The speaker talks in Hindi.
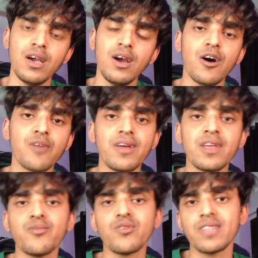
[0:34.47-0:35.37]
और मैंने
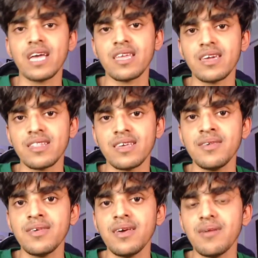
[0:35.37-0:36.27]
पूरी तैयारी की थी
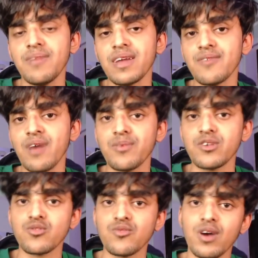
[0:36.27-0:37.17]
मैंने वहां पे
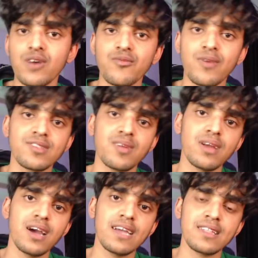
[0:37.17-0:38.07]
सोफा वोफा सब
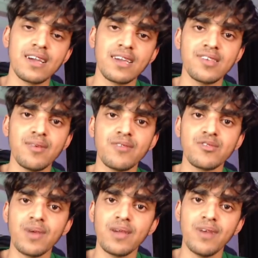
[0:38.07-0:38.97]
लगाया था कि जब एलविश
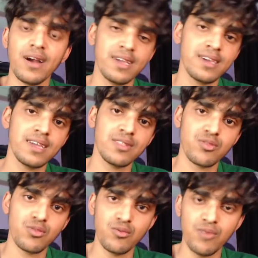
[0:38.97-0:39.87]
भाई आएंगे
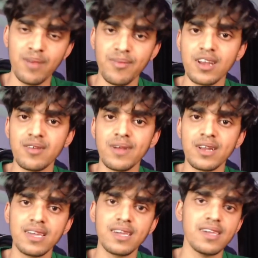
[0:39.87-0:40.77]
तो वहां बगल में
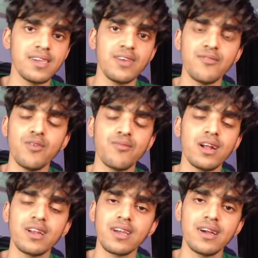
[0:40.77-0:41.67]
बैठेंगे ये वो
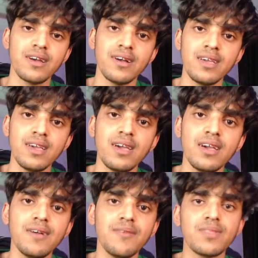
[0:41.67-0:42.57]
फलान टिकाना
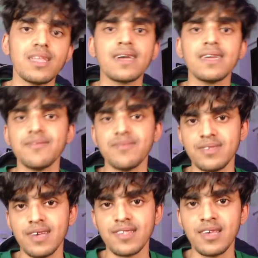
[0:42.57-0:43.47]
लेकिन
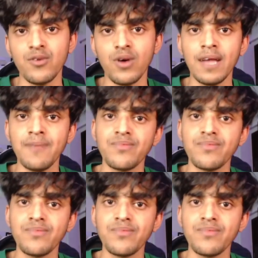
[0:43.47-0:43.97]
जैसे ही वो आए